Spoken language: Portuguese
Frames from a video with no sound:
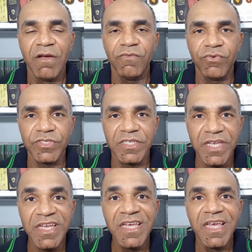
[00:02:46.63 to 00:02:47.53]

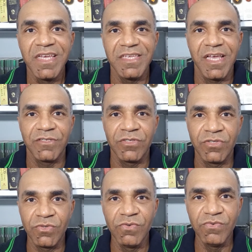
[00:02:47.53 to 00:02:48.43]
você e a
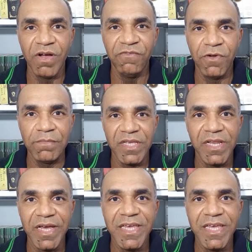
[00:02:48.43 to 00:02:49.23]
sua família.